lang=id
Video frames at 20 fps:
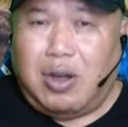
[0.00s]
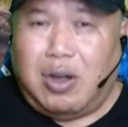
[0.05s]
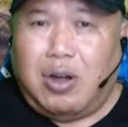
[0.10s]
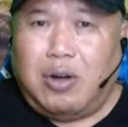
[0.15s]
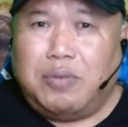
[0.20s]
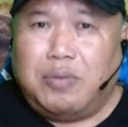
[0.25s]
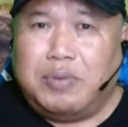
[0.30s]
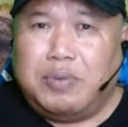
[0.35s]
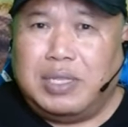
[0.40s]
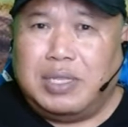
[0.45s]

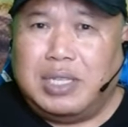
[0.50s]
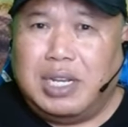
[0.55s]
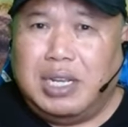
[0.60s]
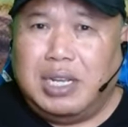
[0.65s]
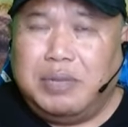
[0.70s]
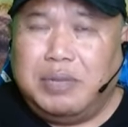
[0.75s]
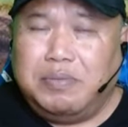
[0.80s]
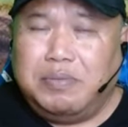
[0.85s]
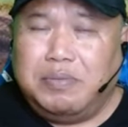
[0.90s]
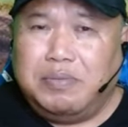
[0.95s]
open trip
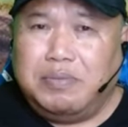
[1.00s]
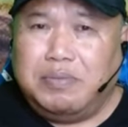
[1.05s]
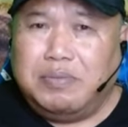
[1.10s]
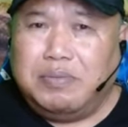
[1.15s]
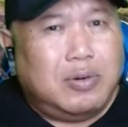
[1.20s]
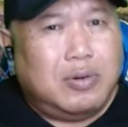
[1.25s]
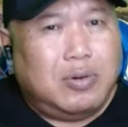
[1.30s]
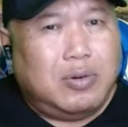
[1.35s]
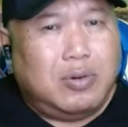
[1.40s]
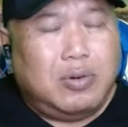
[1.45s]

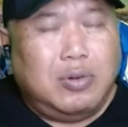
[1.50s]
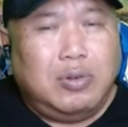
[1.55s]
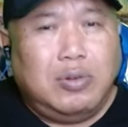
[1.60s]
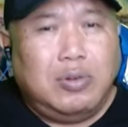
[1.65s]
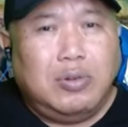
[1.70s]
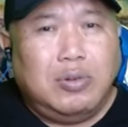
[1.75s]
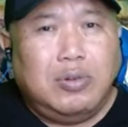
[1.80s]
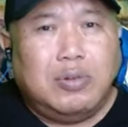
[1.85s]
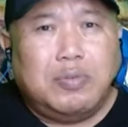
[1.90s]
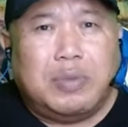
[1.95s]

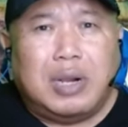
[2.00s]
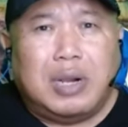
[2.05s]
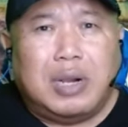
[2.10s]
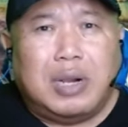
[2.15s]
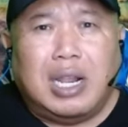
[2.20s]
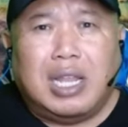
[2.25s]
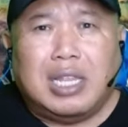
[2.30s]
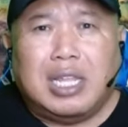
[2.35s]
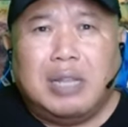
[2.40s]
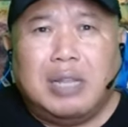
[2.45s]
untuk
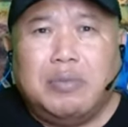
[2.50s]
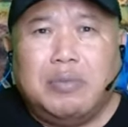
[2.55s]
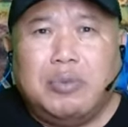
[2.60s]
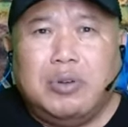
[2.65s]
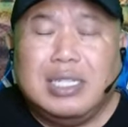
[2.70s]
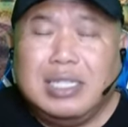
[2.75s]
peralatan pun